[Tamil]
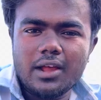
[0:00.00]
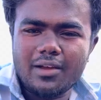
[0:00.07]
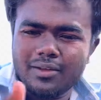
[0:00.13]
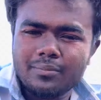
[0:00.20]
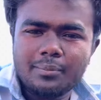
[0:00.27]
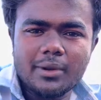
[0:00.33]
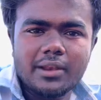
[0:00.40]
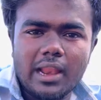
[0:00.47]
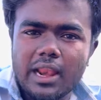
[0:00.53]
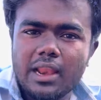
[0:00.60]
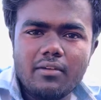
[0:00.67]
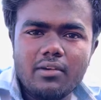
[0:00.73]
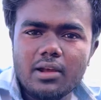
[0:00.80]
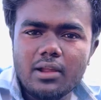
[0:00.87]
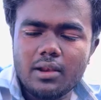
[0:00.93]
அப்படி
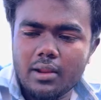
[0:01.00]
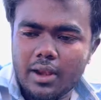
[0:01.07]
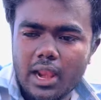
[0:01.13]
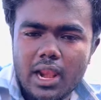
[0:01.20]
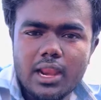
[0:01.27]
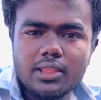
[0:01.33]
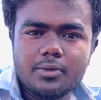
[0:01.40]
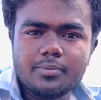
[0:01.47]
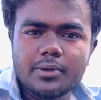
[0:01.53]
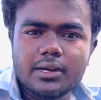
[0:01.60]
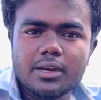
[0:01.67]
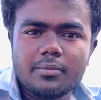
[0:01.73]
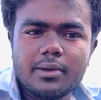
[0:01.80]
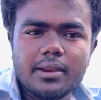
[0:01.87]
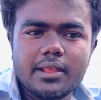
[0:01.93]
நல்லவங்க நல்லது
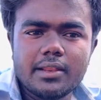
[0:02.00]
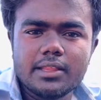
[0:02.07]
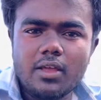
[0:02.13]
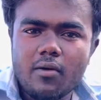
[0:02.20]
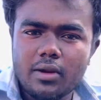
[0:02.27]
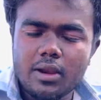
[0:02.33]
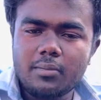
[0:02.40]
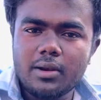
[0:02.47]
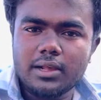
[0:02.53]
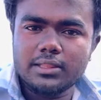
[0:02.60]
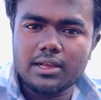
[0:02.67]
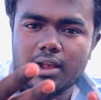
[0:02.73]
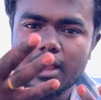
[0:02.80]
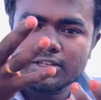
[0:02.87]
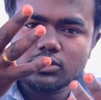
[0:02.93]
பண்ணுற மாதிரி இருந்தால் அவங்க நம்மளுக்கு
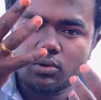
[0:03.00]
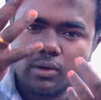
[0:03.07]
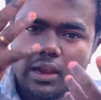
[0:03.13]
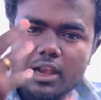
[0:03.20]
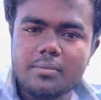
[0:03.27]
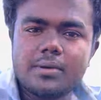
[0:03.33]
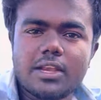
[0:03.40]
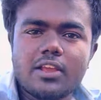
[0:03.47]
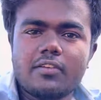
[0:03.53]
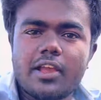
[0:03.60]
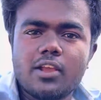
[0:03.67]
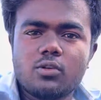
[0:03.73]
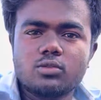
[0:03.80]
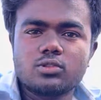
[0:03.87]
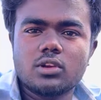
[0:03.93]
அந்த காசில் ஒரு ஹெல்மெட்டே
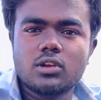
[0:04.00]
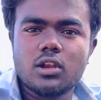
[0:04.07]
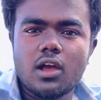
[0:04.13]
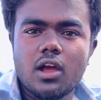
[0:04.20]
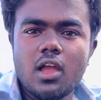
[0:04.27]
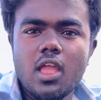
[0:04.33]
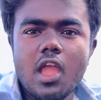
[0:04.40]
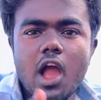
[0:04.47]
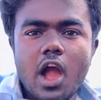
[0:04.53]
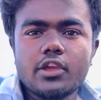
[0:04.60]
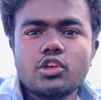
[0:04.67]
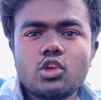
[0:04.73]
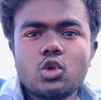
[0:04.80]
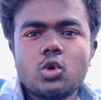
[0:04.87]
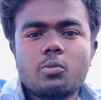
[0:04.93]
வாங்கி கொடுத்துருக்கலாம்
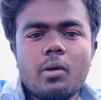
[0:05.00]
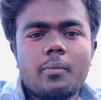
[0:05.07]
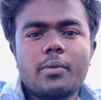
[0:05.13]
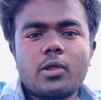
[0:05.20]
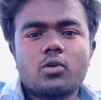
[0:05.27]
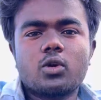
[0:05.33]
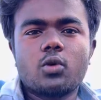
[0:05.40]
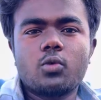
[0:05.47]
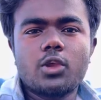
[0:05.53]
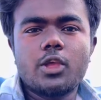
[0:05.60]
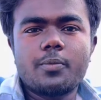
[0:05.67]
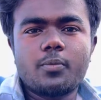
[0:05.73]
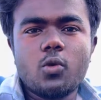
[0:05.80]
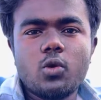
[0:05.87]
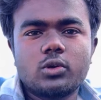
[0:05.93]
ஐயோ பப்ளிக்கோட உயிர்
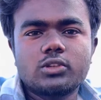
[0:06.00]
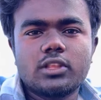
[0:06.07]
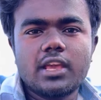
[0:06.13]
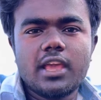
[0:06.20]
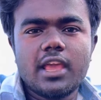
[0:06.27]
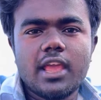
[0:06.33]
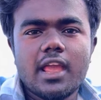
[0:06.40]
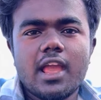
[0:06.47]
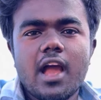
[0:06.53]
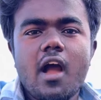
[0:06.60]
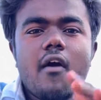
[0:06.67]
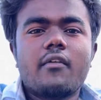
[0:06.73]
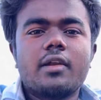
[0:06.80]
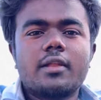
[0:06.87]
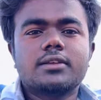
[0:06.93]
போகுதே
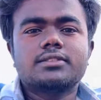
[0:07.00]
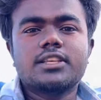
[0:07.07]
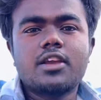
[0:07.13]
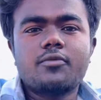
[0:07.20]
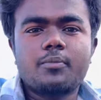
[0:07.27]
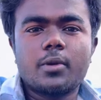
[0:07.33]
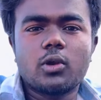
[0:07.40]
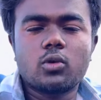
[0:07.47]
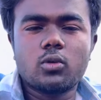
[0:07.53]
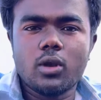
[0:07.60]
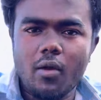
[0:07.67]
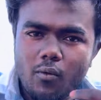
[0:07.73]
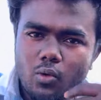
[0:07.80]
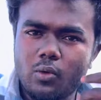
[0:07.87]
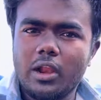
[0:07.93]
அவங்கள சேவ் பண்ணணும்னா
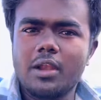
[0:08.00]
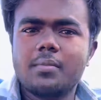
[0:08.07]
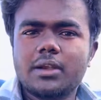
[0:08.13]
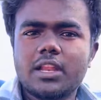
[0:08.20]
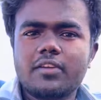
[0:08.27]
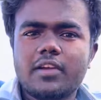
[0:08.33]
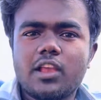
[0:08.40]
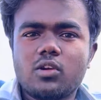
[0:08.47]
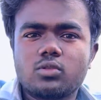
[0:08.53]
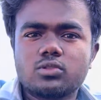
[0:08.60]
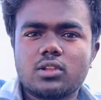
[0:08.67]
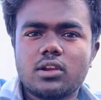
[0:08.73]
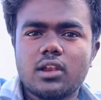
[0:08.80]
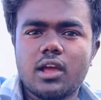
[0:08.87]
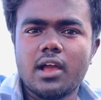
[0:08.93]
அவங்க ஒரு ஹெல்மெட்டே வாங்கி
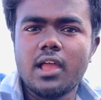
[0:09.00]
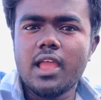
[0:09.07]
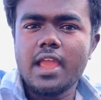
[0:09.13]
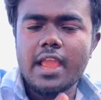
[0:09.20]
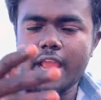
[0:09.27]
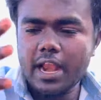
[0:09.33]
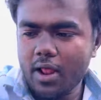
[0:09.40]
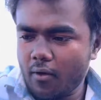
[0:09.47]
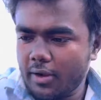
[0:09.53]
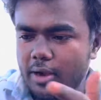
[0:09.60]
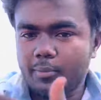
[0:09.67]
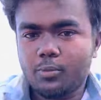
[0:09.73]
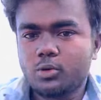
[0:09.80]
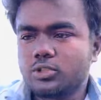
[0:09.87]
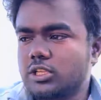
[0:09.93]
கொடுத்துருக்கலாம் ஏன்னா அவங்க என்ன
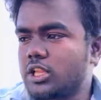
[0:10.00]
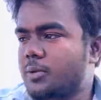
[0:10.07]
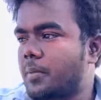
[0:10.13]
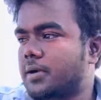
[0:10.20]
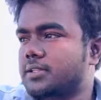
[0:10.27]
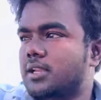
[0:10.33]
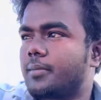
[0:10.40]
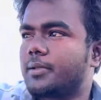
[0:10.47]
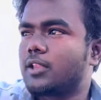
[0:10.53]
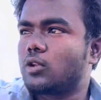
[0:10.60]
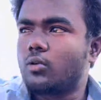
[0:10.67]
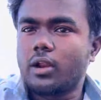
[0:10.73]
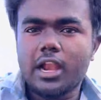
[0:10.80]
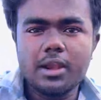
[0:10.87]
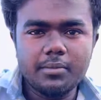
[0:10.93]
பிடிச்சதுக்கு பக்கத்தில்
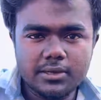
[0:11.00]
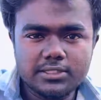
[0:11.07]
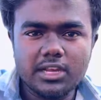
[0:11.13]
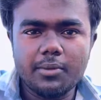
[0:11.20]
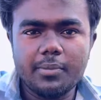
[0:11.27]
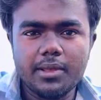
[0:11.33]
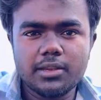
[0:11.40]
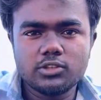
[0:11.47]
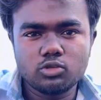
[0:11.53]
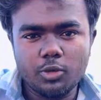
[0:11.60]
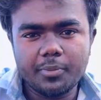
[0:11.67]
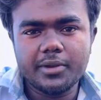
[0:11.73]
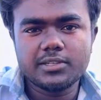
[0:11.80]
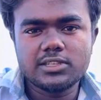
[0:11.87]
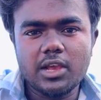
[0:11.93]
பார்த்தீங்கன்னா ஒரு ஹெல்மெட் ஷாப்பே இருந்துச்சு ஒரு
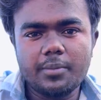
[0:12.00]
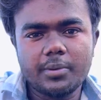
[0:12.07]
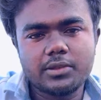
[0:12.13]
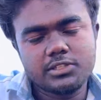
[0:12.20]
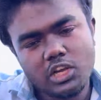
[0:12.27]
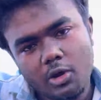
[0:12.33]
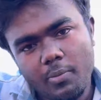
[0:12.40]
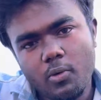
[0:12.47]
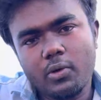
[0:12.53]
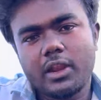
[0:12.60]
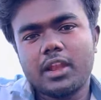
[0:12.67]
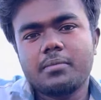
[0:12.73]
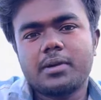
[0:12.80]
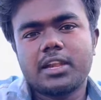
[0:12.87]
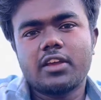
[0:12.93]
பிட் ஷாப் இருந்துச்சு அங்கே போய் ஒரு
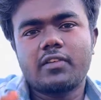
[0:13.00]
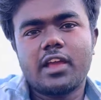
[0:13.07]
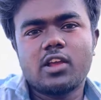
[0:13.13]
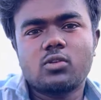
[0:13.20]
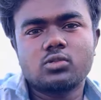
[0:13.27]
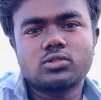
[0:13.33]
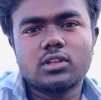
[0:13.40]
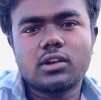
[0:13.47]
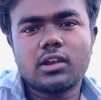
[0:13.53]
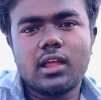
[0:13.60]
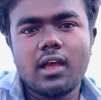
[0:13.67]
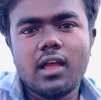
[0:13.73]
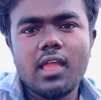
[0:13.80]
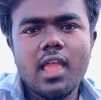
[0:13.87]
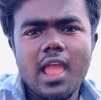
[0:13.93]
ஹெல்மெட்டே வாங்கி
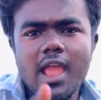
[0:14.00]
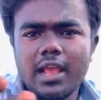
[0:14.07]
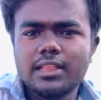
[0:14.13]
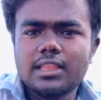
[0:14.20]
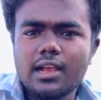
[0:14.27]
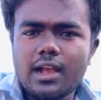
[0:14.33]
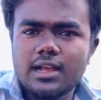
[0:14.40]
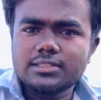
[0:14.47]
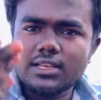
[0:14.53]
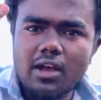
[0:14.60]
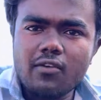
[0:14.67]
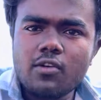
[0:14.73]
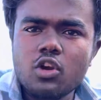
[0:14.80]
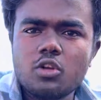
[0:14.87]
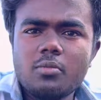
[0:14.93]
கொடுத்துருக்கலாம் இந்த காசை
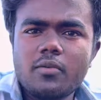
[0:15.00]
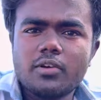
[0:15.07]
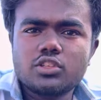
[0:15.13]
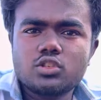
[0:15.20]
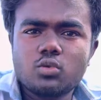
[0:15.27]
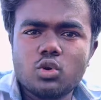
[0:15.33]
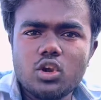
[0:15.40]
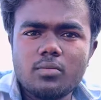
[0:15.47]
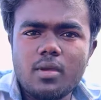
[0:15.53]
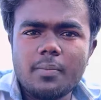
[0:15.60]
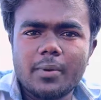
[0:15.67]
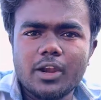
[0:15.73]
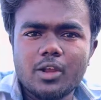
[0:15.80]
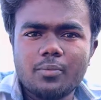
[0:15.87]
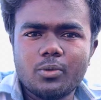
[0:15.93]
அவங்களுமே வச்சு ஒன்றுமே
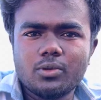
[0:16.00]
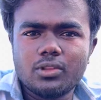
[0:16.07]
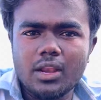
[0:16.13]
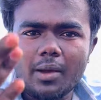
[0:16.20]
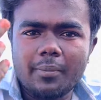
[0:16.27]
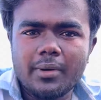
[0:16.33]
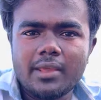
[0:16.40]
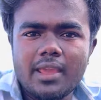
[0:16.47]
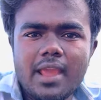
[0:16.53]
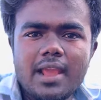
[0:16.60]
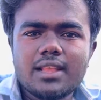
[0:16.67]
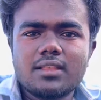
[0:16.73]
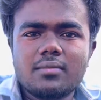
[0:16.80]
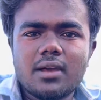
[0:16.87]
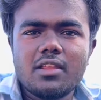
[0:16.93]
பண்ண போகிறதில்ல அப்புறம் ஏன்
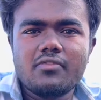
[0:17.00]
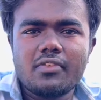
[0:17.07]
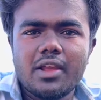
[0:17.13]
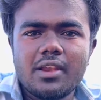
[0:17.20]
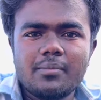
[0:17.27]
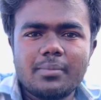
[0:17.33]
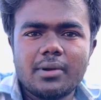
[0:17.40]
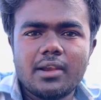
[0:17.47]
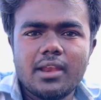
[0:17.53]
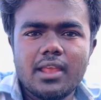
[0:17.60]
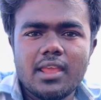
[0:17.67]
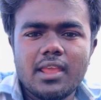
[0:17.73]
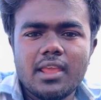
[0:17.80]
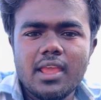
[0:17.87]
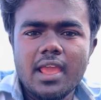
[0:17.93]
இந்த மாதிரி ஃபைன் பண்ணி
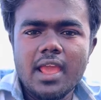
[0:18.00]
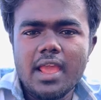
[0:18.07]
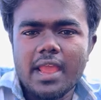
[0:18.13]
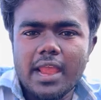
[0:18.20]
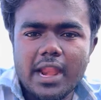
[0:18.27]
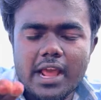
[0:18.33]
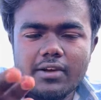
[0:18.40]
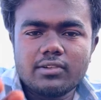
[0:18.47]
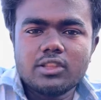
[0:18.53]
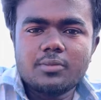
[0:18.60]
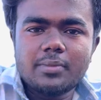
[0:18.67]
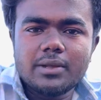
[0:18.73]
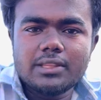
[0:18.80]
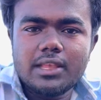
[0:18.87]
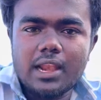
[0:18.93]
எனக்கு வந்து
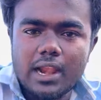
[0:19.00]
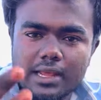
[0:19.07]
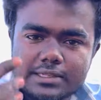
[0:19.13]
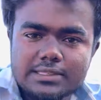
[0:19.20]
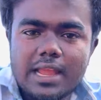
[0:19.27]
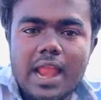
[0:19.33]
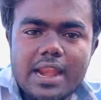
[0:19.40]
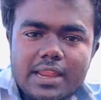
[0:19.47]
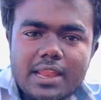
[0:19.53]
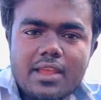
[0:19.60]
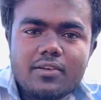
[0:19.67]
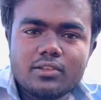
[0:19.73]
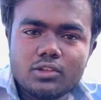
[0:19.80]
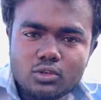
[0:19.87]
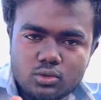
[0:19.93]
பார்த்தீங்கன்னா எனக்கு சேலரியே
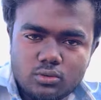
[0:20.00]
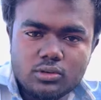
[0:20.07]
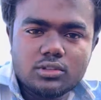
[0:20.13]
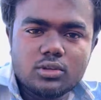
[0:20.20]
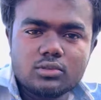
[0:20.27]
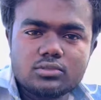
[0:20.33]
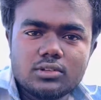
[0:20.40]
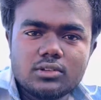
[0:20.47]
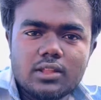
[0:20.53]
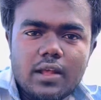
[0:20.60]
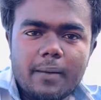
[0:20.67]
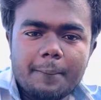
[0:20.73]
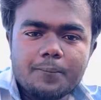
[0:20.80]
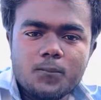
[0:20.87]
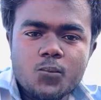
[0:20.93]
வந்து டுவெல் தௌசண்ட் தான்
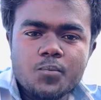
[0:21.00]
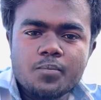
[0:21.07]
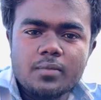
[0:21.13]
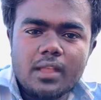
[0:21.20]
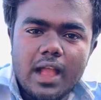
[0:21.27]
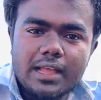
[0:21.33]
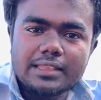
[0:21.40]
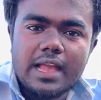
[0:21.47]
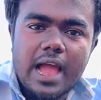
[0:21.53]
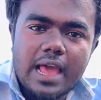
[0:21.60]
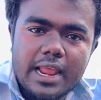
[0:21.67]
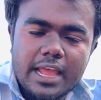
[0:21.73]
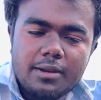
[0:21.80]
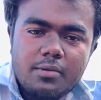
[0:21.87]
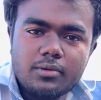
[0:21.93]
அந்த
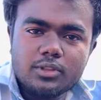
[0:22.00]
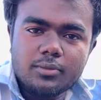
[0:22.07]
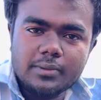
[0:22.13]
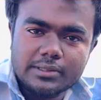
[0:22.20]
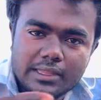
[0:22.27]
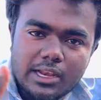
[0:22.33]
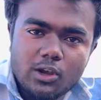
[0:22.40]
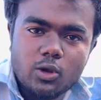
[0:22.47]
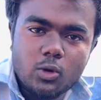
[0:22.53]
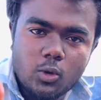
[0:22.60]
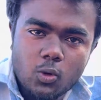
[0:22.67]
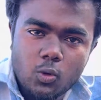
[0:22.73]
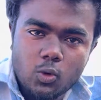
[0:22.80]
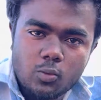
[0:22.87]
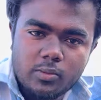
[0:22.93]
ஆறாயிரரூபா வந்து பார்த்தீங்கன்னா என்னோட
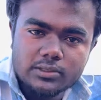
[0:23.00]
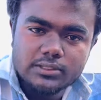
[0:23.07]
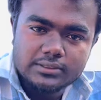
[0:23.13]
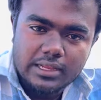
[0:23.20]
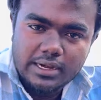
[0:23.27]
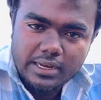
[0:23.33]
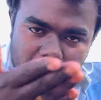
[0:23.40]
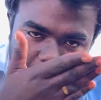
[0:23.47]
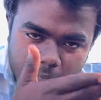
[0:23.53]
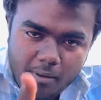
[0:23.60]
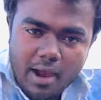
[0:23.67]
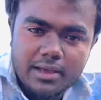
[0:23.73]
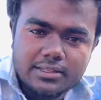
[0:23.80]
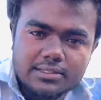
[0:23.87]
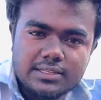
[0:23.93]
ஒரு மாதம் சேலரியில்
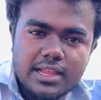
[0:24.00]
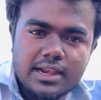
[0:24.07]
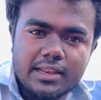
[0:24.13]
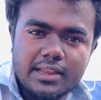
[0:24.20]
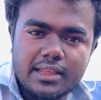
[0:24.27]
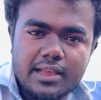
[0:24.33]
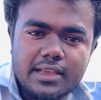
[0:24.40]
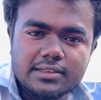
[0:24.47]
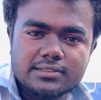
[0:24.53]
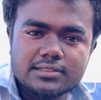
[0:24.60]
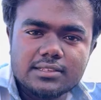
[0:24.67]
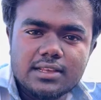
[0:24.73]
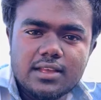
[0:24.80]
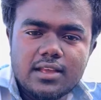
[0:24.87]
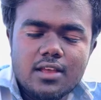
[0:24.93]
பாதி சேலரி கைஸ்
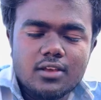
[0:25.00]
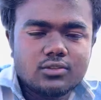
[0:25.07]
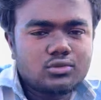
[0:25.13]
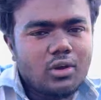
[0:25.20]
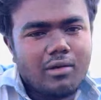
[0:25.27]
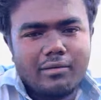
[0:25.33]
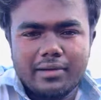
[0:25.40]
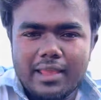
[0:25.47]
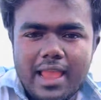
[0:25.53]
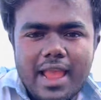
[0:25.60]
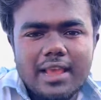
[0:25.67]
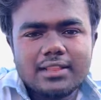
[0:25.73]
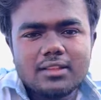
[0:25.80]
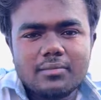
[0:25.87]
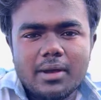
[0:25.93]
ஸோ அவங்க
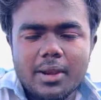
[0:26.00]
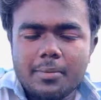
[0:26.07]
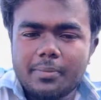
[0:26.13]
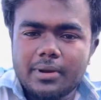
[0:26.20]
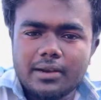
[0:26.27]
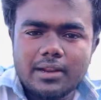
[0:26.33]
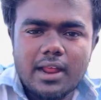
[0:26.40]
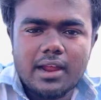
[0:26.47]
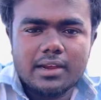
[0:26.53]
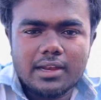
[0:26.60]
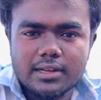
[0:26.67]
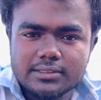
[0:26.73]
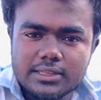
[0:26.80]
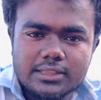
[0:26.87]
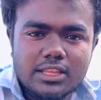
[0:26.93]
ஏன் இந்த மாதிரி பண்ணுறாங்கன்னு
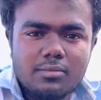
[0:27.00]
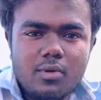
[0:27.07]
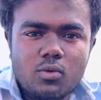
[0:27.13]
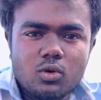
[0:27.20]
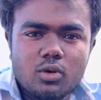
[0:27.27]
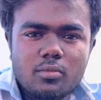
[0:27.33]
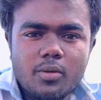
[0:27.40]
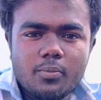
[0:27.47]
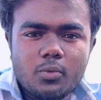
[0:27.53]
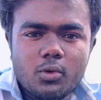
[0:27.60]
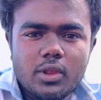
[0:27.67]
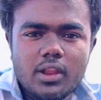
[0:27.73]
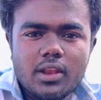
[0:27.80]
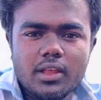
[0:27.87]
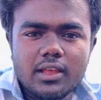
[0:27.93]
எனக்கு சத்தியமாக ஒன்றுமே
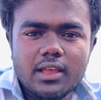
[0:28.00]
புரியல